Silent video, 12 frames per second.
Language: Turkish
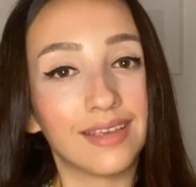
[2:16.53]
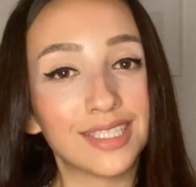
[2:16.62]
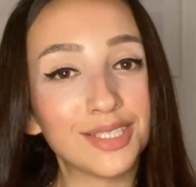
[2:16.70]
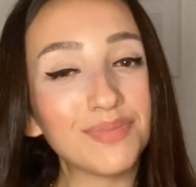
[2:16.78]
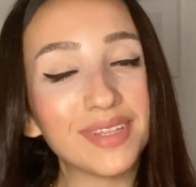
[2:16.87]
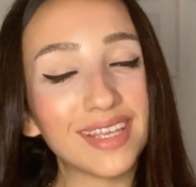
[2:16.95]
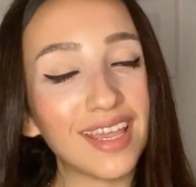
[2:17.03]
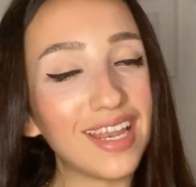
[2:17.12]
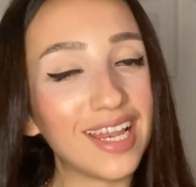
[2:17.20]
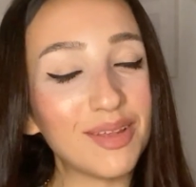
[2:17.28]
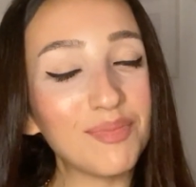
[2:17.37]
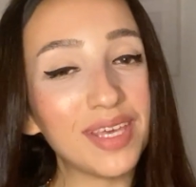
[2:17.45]
Şimdi
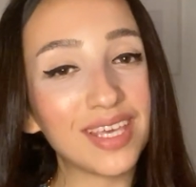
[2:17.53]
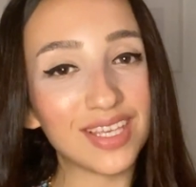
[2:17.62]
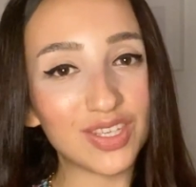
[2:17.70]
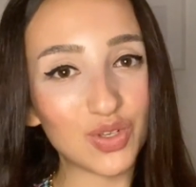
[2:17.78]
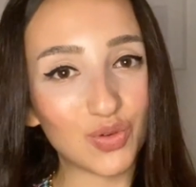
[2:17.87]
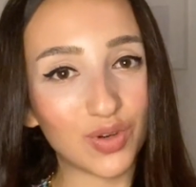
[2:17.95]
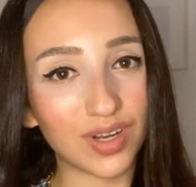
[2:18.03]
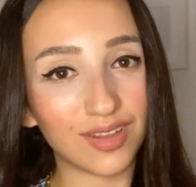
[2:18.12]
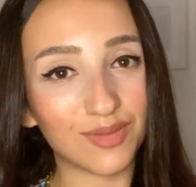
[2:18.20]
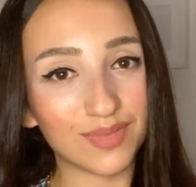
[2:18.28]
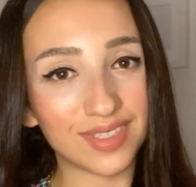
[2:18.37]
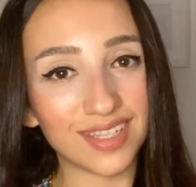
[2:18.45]
gelelim ikinci
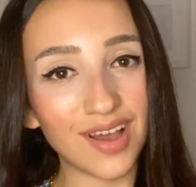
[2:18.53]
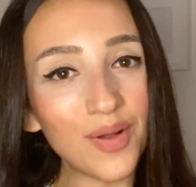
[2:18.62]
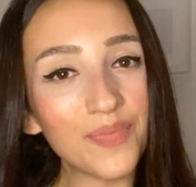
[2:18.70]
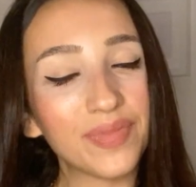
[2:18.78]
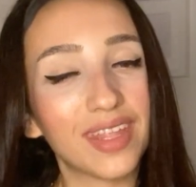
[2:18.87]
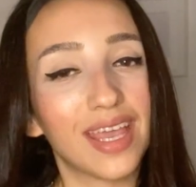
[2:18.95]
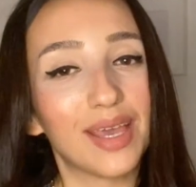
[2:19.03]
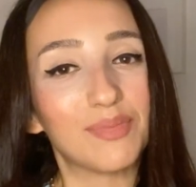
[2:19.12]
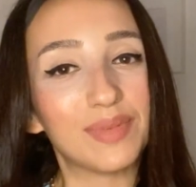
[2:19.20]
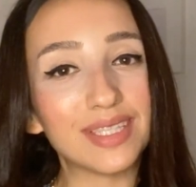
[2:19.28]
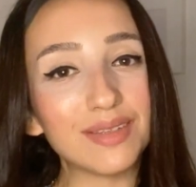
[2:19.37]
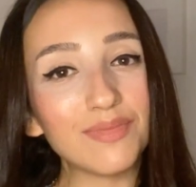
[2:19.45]
kuralımıza.
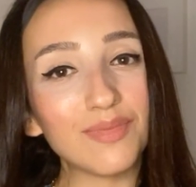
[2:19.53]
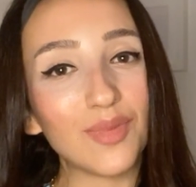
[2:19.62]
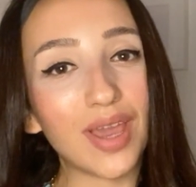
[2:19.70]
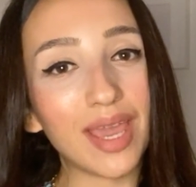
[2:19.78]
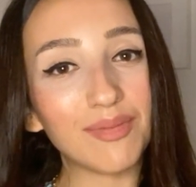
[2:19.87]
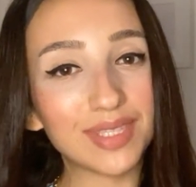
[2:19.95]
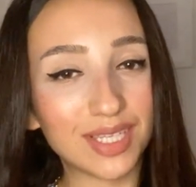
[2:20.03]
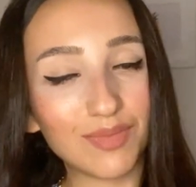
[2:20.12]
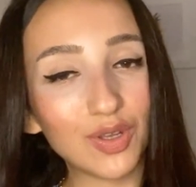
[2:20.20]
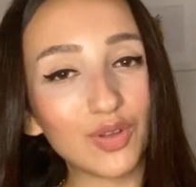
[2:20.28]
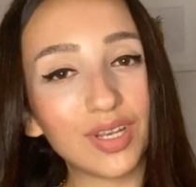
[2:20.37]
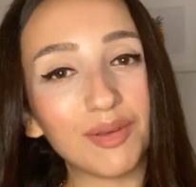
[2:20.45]
Bizim
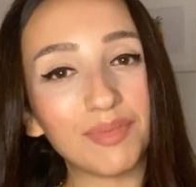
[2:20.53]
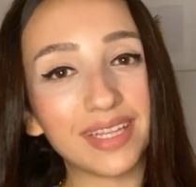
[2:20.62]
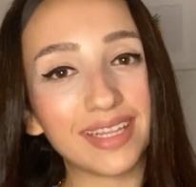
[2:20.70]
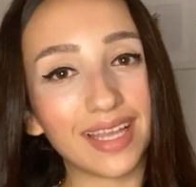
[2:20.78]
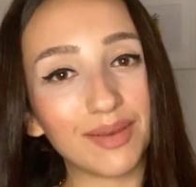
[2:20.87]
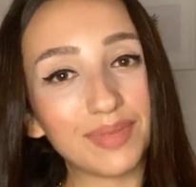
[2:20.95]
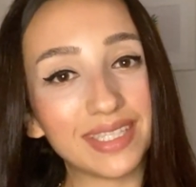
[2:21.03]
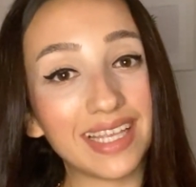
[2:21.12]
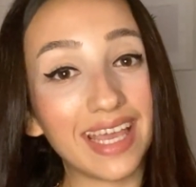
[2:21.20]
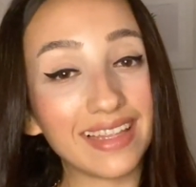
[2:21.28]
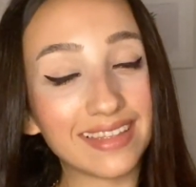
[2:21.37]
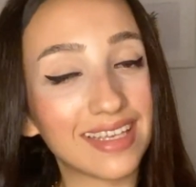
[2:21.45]
emzirme döneminde
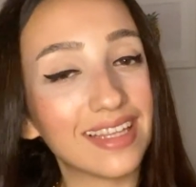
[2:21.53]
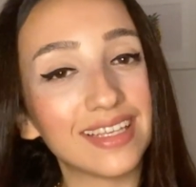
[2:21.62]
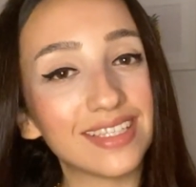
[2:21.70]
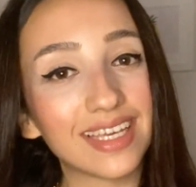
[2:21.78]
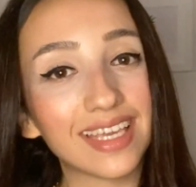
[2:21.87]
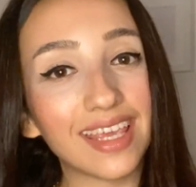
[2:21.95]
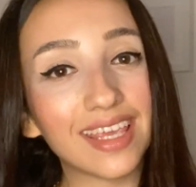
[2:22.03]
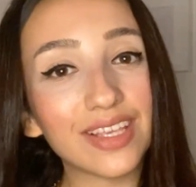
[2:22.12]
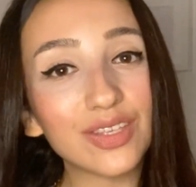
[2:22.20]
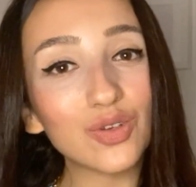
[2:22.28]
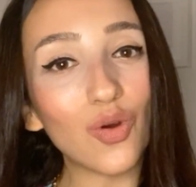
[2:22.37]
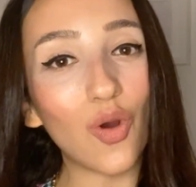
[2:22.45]
bizi etkileyecek
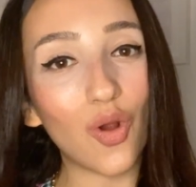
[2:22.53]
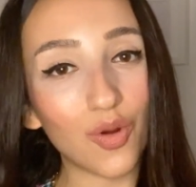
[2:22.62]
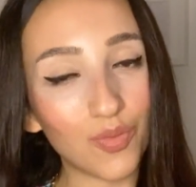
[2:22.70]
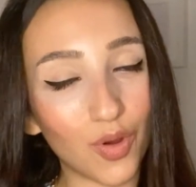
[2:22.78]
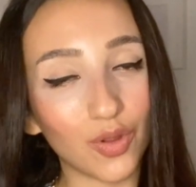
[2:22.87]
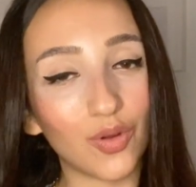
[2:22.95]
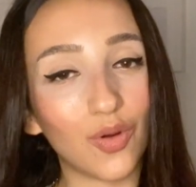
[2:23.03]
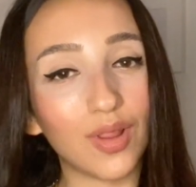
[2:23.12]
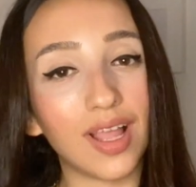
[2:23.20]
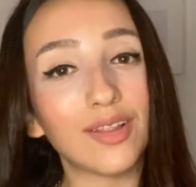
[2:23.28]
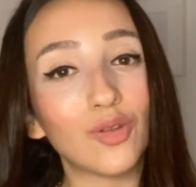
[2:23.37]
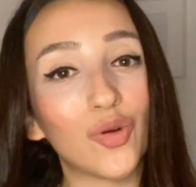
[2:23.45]
ikinci hormon
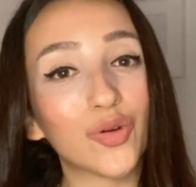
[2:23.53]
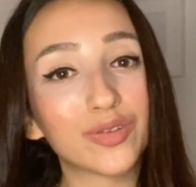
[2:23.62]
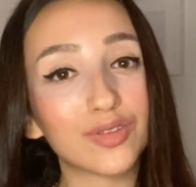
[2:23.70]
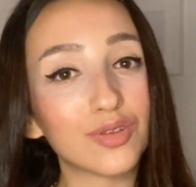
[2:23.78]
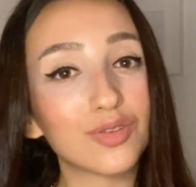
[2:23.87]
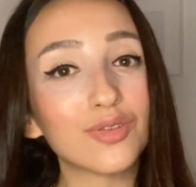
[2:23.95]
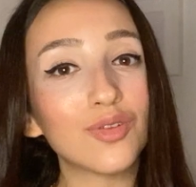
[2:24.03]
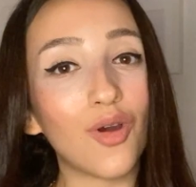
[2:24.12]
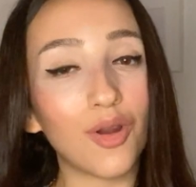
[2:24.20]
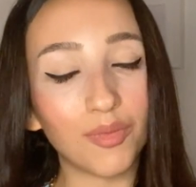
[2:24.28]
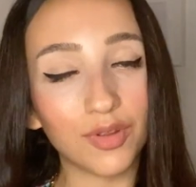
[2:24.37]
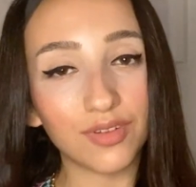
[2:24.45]
olan oksitosin
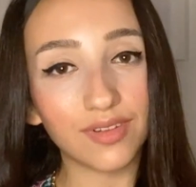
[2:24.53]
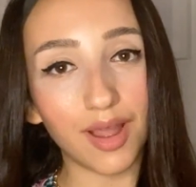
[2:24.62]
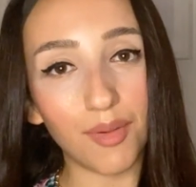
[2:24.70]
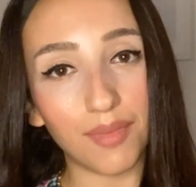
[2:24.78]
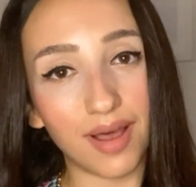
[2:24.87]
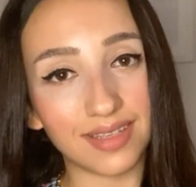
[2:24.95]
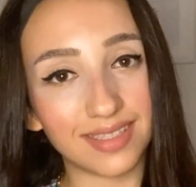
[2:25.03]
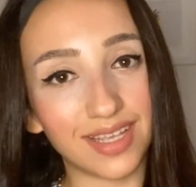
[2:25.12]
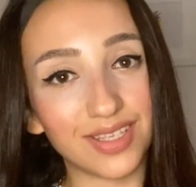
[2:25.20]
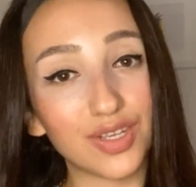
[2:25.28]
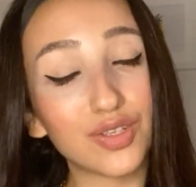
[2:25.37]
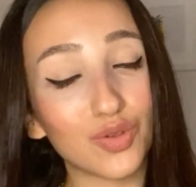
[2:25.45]
hormonundan
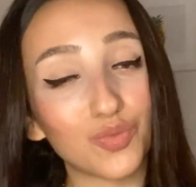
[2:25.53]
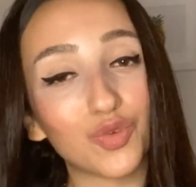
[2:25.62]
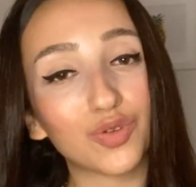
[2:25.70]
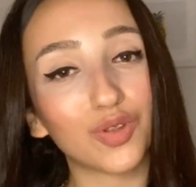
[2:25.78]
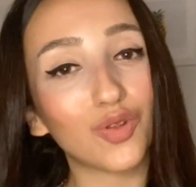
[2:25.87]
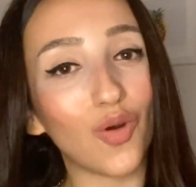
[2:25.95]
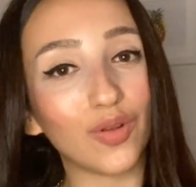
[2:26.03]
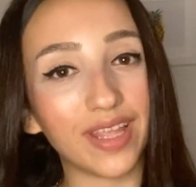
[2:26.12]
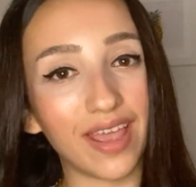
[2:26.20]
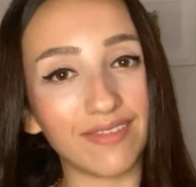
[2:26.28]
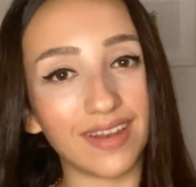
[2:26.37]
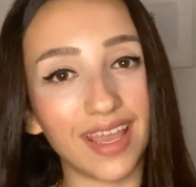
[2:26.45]
bahsedeceğiz. Burada da o
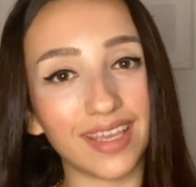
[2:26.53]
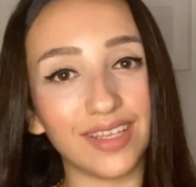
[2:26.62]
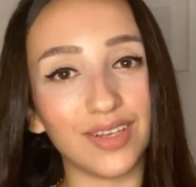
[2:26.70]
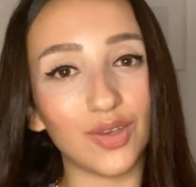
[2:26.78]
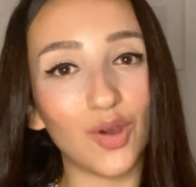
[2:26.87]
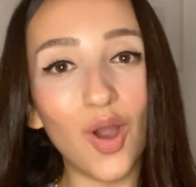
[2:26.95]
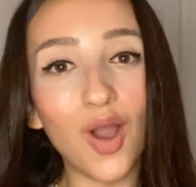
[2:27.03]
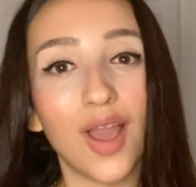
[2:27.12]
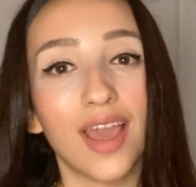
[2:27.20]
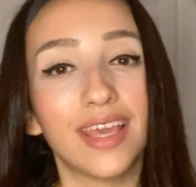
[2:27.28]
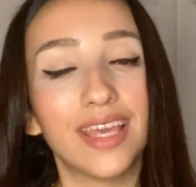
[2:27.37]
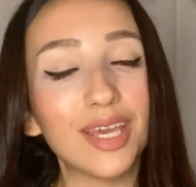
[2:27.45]
devreye giriyor.
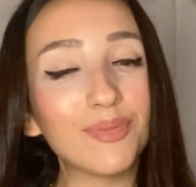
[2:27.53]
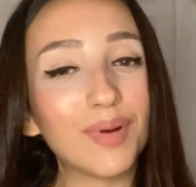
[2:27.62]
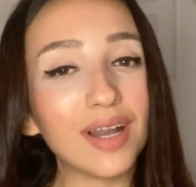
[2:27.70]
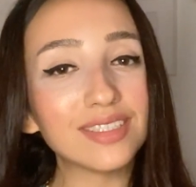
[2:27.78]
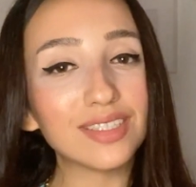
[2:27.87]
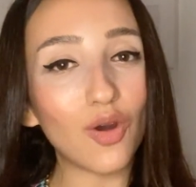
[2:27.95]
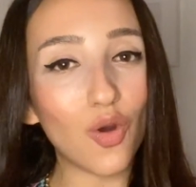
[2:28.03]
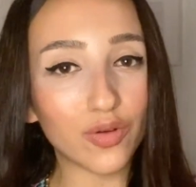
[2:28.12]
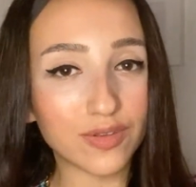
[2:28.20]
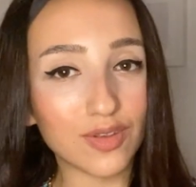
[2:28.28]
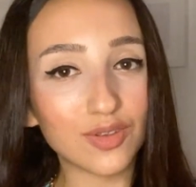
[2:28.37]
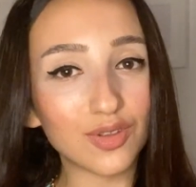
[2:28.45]
İlk başta
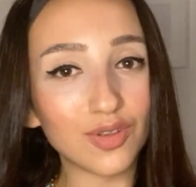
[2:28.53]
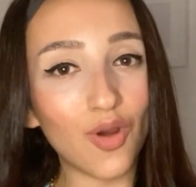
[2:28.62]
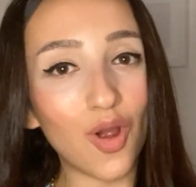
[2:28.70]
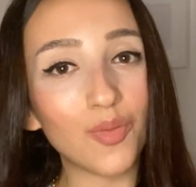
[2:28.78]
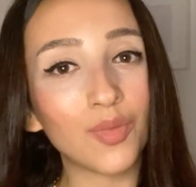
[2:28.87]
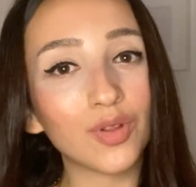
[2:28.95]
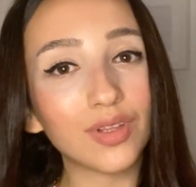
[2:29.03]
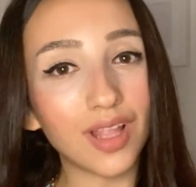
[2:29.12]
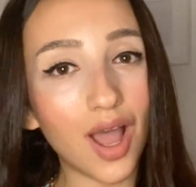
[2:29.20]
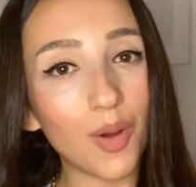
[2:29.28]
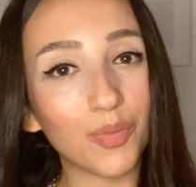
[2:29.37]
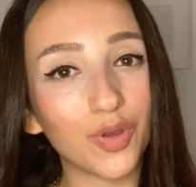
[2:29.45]
oksitosin hormonu
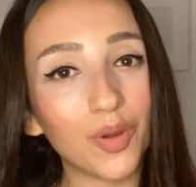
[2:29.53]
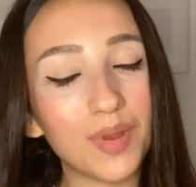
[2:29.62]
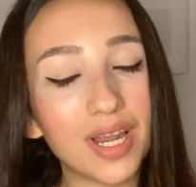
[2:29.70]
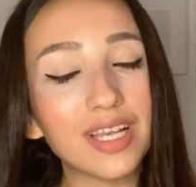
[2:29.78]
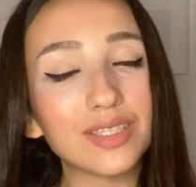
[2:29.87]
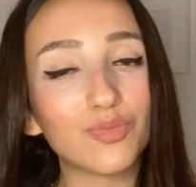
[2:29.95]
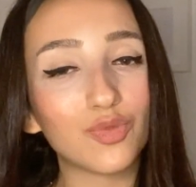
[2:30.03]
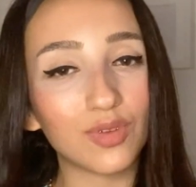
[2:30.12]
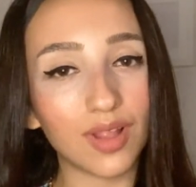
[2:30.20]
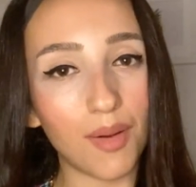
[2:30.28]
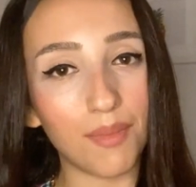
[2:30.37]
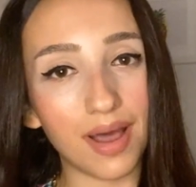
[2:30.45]
ne yapıyor? Biraz
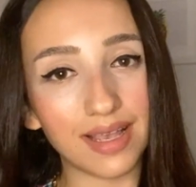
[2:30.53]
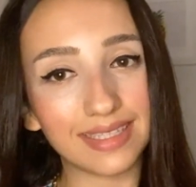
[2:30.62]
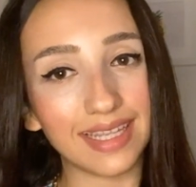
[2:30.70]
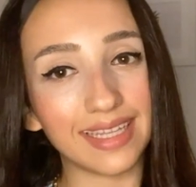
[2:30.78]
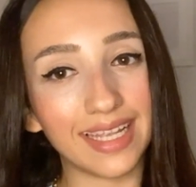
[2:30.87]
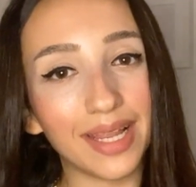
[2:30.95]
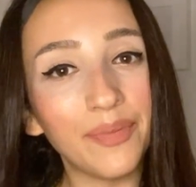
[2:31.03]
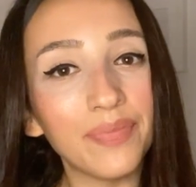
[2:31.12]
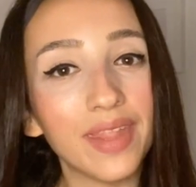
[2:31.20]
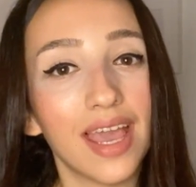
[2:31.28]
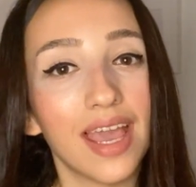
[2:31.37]
bundan bahsedelim.